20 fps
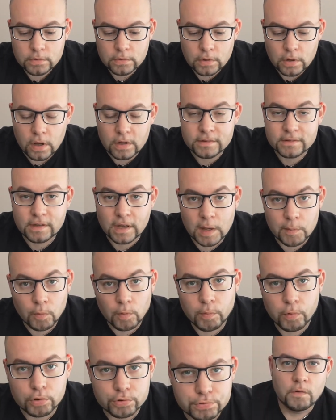un très
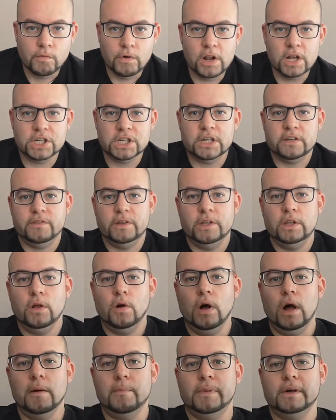bon produit. Voilà, j'arrive
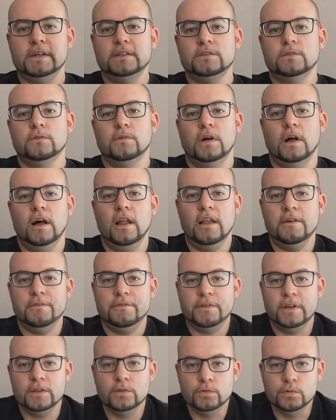maintenant à présent à la
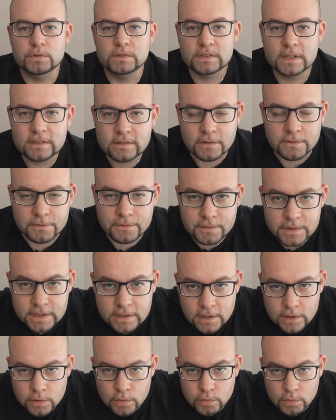fin de cette
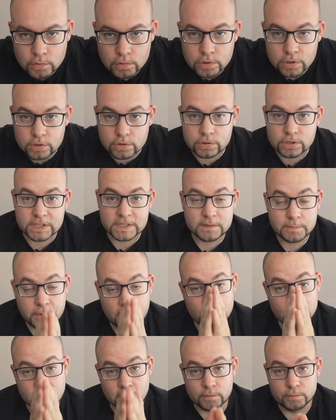vidéo. Euh,
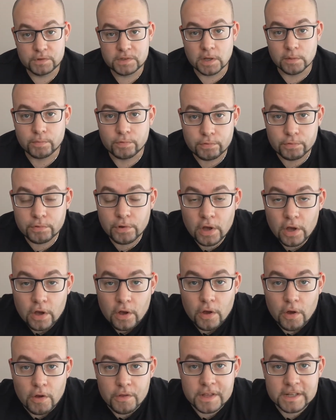j'espère qu'elle vous a plu.
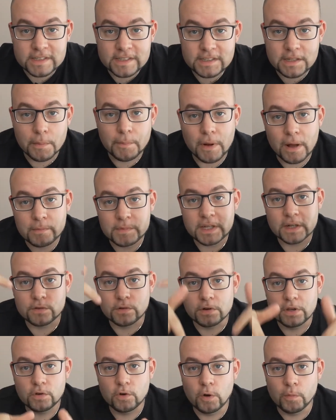Euh, n'hésitez pas à me dire
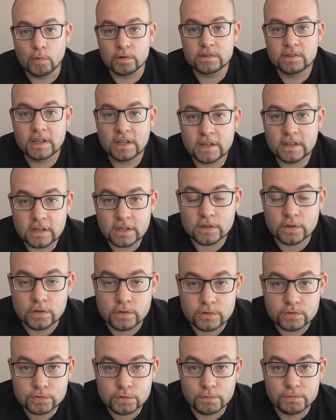dans les commentaires
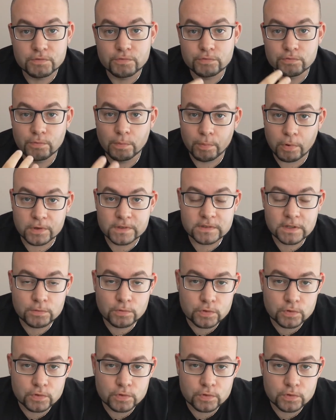euh, ce que vous pensez de